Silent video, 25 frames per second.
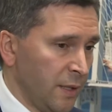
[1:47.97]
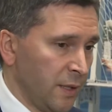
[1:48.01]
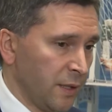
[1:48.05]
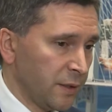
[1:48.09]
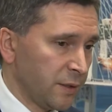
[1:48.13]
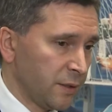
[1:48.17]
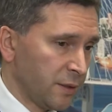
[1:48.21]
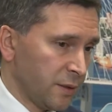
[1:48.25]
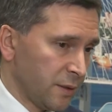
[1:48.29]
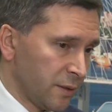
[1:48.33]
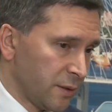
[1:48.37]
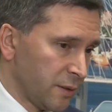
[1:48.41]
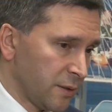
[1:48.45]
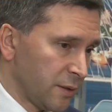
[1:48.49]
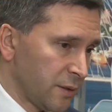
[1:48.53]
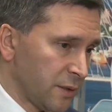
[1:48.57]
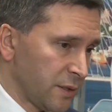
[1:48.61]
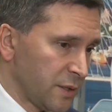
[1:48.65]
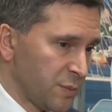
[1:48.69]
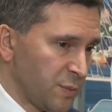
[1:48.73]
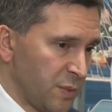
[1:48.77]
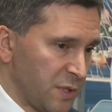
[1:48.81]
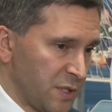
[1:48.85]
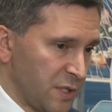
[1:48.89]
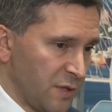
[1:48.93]
Это
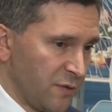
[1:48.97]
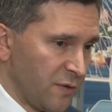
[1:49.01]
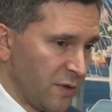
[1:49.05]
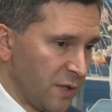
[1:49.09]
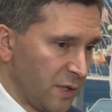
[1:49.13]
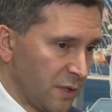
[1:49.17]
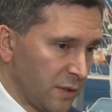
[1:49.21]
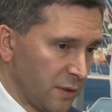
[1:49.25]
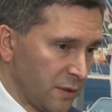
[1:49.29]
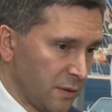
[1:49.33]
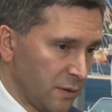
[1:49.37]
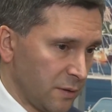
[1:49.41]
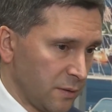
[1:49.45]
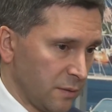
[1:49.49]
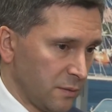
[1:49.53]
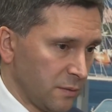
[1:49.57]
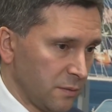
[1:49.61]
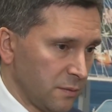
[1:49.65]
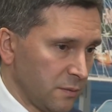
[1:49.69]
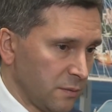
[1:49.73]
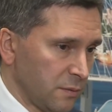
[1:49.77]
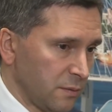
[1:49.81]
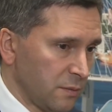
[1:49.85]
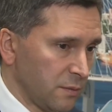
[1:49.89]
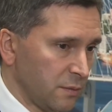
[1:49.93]
специфика
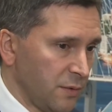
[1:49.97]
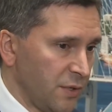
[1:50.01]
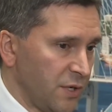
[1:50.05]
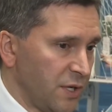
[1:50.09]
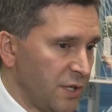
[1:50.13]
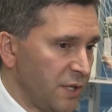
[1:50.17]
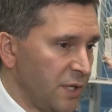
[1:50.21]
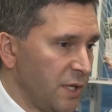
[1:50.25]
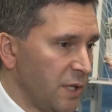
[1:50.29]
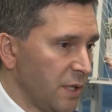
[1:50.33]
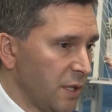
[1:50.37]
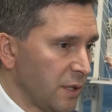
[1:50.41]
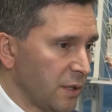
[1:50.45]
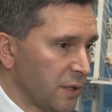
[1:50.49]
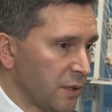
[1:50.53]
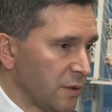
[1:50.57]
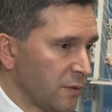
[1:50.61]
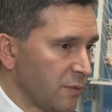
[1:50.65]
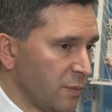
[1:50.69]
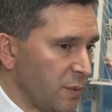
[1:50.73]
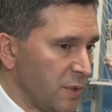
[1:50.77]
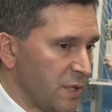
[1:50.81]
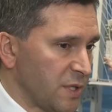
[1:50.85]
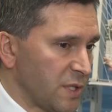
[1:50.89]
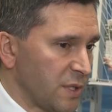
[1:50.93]
реки,
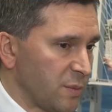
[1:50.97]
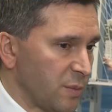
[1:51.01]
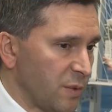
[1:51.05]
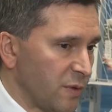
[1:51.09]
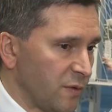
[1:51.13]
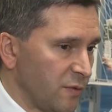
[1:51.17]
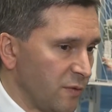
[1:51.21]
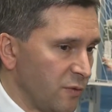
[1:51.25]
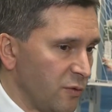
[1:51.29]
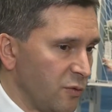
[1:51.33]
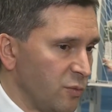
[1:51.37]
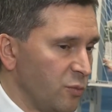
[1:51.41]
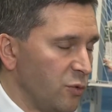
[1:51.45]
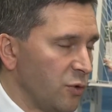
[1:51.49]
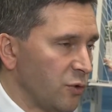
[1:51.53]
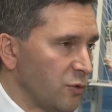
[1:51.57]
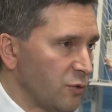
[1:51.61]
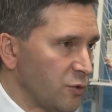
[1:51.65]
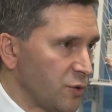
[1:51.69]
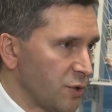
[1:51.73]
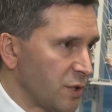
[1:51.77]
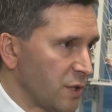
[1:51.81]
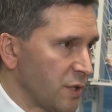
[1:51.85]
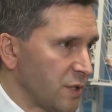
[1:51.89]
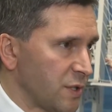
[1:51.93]
она, в принципе, в любой
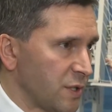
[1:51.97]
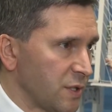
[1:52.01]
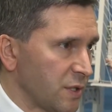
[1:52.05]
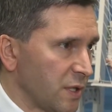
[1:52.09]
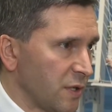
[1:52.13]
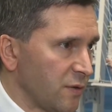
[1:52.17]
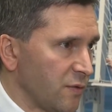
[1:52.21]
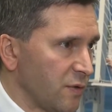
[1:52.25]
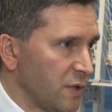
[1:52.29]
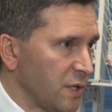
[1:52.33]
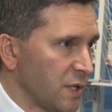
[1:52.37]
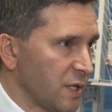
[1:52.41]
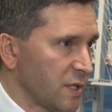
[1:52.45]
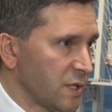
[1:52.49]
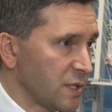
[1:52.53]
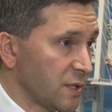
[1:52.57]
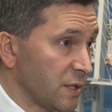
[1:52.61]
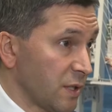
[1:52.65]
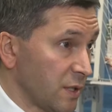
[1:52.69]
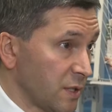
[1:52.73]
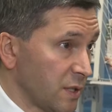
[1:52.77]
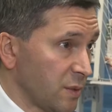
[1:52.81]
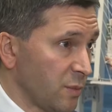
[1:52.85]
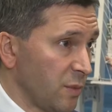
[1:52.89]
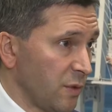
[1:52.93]
точке Российской Федерации
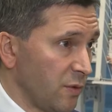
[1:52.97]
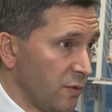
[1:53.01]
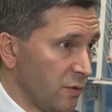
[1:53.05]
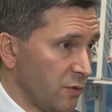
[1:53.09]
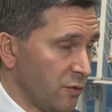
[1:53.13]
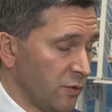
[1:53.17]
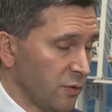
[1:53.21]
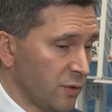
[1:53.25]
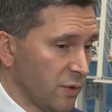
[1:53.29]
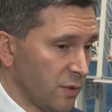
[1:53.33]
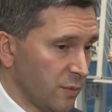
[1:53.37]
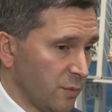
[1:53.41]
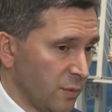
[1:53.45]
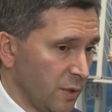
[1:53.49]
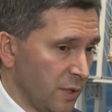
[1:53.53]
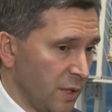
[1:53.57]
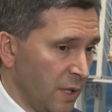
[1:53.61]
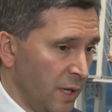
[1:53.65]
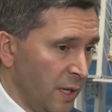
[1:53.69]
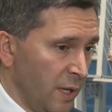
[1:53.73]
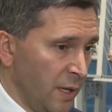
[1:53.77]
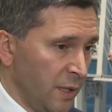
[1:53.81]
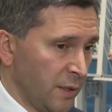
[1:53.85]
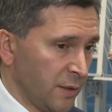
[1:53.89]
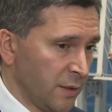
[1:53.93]
так себя ведет, и мы
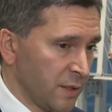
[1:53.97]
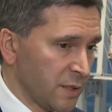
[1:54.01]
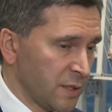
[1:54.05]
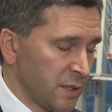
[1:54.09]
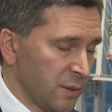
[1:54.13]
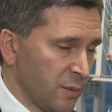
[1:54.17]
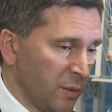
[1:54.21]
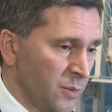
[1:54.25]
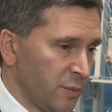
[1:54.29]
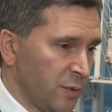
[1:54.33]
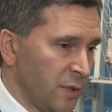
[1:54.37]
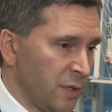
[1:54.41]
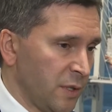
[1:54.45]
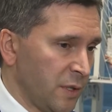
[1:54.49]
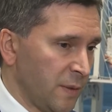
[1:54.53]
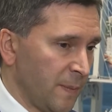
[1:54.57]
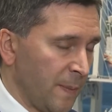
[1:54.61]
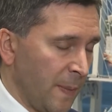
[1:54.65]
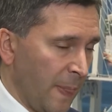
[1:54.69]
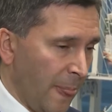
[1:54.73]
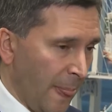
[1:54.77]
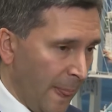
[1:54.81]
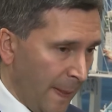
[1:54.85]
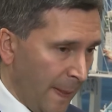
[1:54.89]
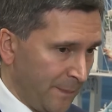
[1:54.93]
на самом деле
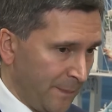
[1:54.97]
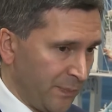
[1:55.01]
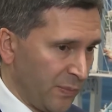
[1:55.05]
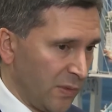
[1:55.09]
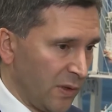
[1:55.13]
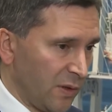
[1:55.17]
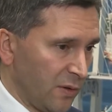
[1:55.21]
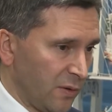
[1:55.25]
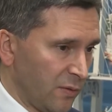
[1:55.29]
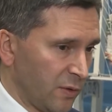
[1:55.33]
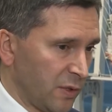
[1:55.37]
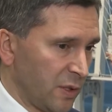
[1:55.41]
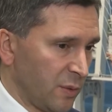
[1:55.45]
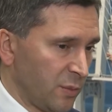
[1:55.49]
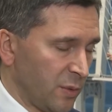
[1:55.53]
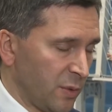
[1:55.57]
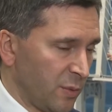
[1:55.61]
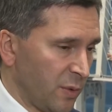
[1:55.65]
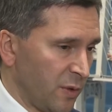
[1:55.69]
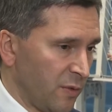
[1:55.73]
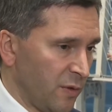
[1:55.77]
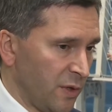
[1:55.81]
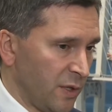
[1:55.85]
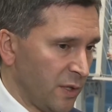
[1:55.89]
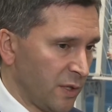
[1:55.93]
э, в этом
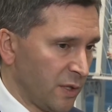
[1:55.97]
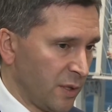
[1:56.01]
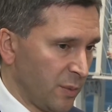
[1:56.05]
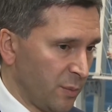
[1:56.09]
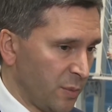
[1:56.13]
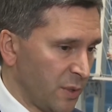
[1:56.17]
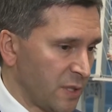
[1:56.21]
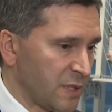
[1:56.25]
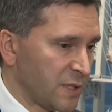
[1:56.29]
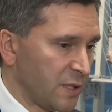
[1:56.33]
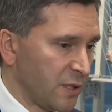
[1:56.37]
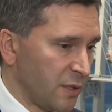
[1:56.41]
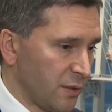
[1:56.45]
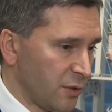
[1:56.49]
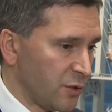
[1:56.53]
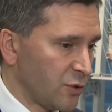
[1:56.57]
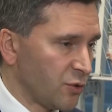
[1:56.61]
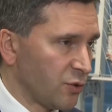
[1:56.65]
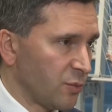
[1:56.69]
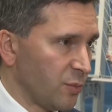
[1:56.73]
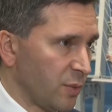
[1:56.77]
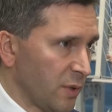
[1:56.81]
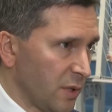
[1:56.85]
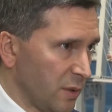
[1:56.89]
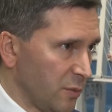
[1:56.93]
направлении нам предстоит
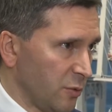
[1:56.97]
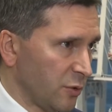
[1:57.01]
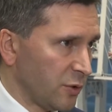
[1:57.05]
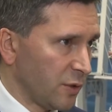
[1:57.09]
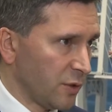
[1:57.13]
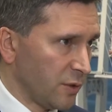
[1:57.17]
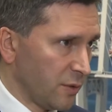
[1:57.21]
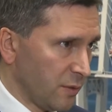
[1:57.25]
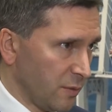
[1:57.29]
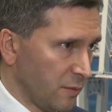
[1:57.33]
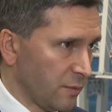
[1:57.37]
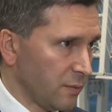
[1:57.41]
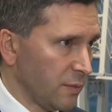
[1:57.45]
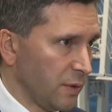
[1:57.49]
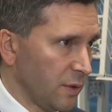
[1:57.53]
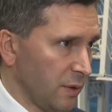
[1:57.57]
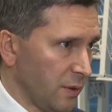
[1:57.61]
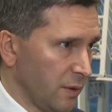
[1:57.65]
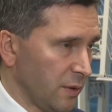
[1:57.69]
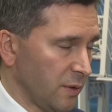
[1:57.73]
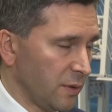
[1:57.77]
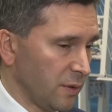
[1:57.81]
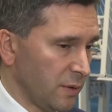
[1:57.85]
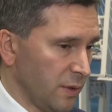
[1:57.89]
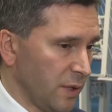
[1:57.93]
еще поработать
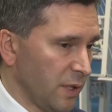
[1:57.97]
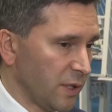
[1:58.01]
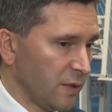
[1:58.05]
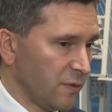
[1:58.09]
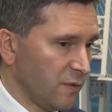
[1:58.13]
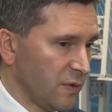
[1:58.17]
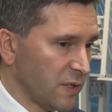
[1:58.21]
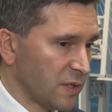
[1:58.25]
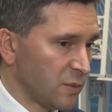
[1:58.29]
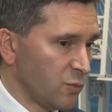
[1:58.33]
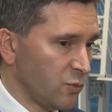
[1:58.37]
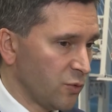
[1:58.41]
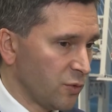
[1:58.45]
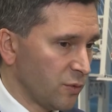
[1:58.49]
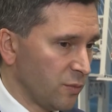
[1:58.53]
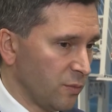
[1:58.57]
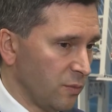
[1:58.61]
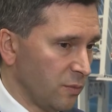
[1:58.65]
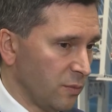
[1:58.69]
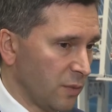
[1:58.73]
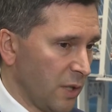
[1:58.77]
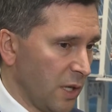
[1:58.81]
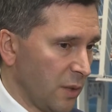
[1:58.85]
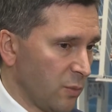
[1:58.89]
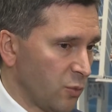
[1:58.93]
и дать
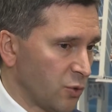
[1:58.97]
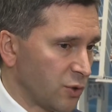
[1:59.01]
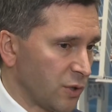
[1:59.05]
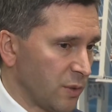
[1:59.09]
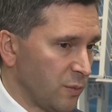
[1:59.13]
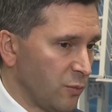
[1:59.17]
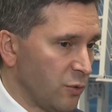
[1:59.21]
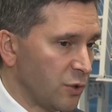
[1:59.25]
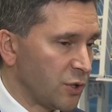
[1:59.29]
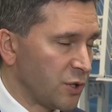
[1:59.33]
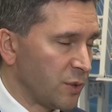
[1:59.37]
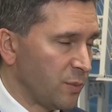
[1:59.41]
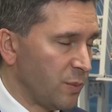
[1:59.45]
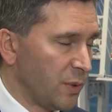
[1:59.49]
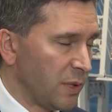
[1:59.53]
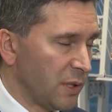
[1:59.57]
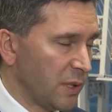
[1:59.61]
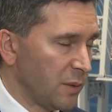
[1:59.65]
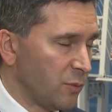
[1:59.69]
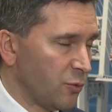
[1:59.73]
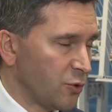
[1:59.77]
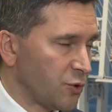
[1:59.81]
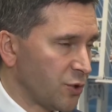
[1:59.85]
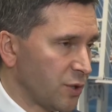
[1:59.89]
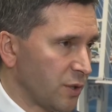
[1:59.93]
возможно, как можно больше
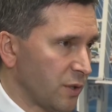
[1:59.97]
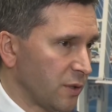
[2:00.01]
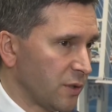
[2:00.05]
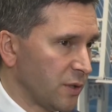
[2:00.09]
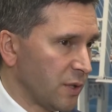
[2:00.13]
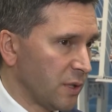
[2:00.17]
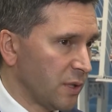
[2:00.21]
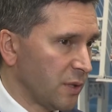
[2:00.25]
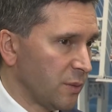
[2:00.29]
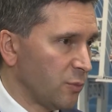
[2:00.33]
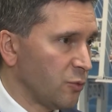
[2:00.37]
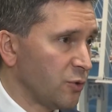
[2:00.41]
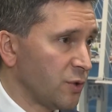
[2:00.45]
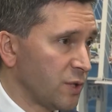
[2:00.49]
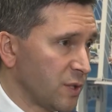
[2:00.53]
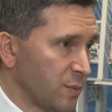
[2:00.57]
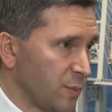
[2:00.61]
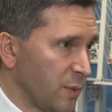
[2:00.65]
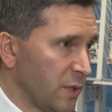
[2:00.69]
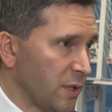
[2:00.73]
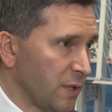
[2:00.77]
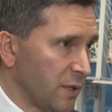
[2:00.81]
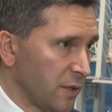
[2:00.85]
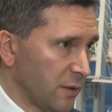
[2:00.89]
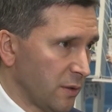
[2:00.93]
полномочий на
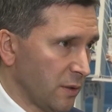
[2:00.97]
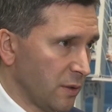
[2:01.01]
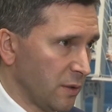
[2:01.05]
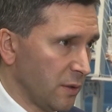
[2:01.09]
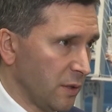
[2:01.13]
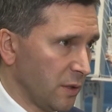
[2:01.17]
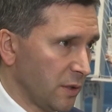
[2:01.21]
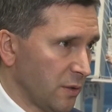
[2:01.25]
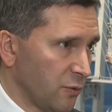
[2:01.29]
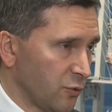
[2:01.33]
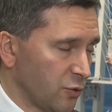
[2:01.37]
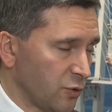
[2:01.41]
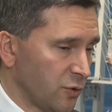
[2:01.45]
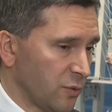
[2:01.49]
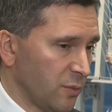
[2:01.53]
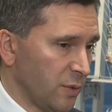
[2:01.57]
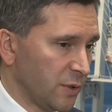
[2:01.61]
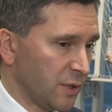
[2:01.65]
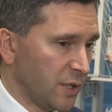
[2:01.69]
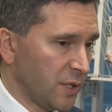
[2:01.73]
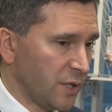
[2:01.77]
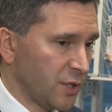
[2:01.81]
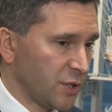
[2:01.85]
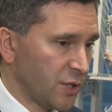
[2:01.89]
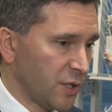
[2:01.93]
муниципалитет, для того, чтобы
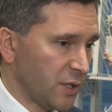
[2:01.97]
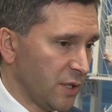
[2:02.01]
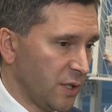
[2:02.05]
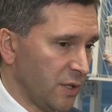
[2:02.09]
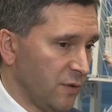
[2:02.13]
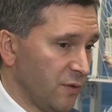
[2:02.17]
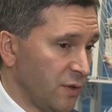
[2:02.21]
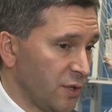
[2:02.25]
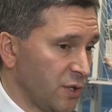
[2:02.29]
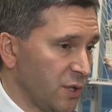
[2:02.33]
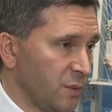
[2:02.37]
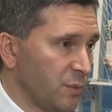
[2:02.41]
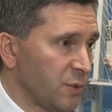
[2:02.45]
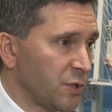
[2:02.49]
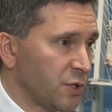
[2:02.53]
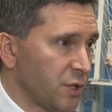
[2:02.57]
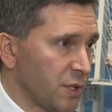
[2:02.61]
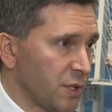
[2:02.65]
это решать не в режиме